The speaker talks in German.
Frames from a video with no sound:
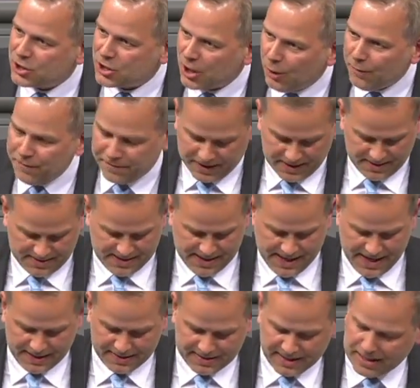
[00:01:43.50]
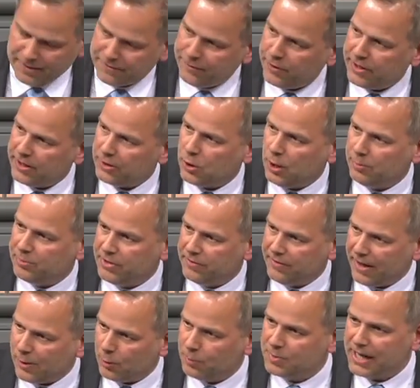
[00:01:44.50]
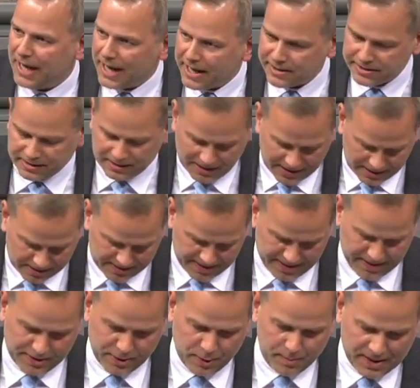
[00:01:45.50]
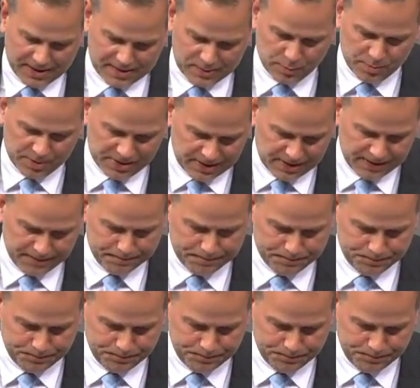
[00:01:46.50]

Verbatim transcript: Schaufensterantrag vor der kommenden Wahl, um die eigene Klientel noch mal zu bedienen.